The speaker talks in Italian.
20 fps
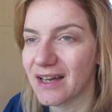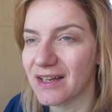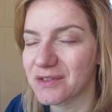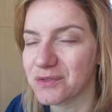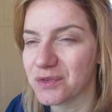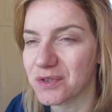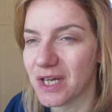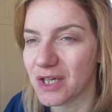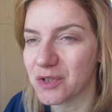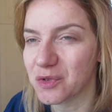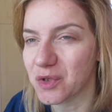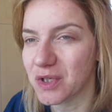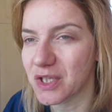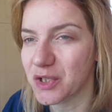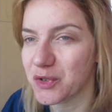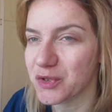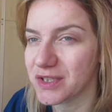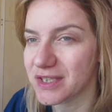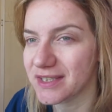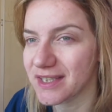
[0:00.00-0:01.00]
ha suonato
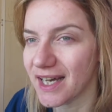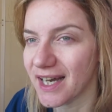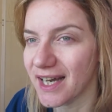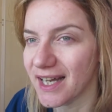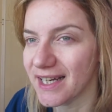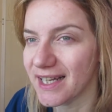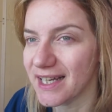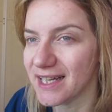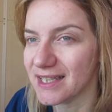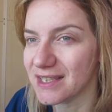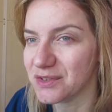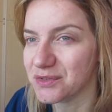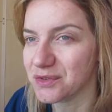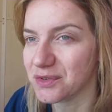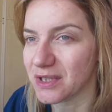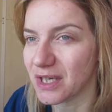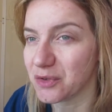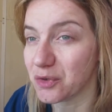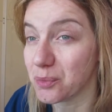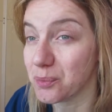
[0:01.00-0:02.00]
l'inno d'Italia, ha
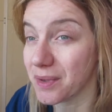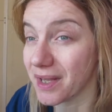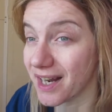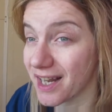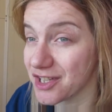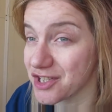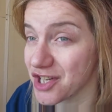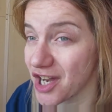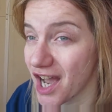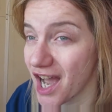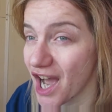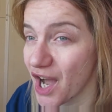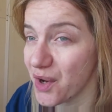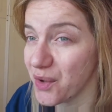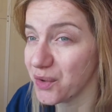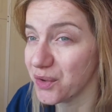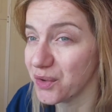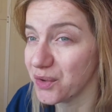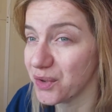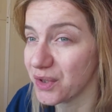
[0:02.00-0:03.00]
suonato Bella
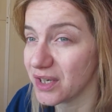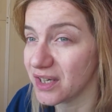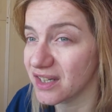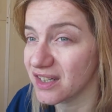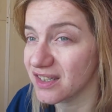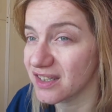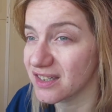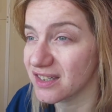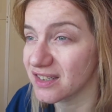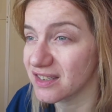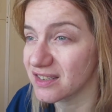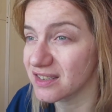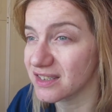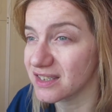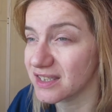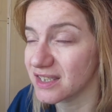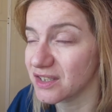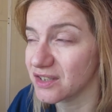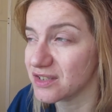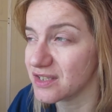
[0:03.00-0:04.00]
Ciao, uh,
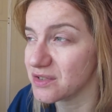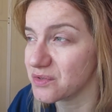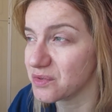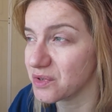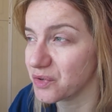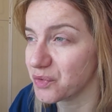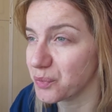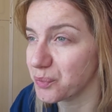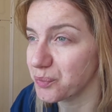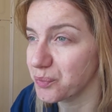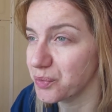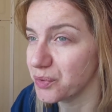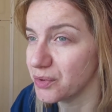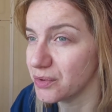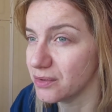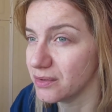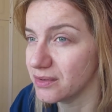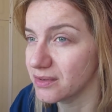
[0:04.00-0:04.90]
che cosa ha suonato più?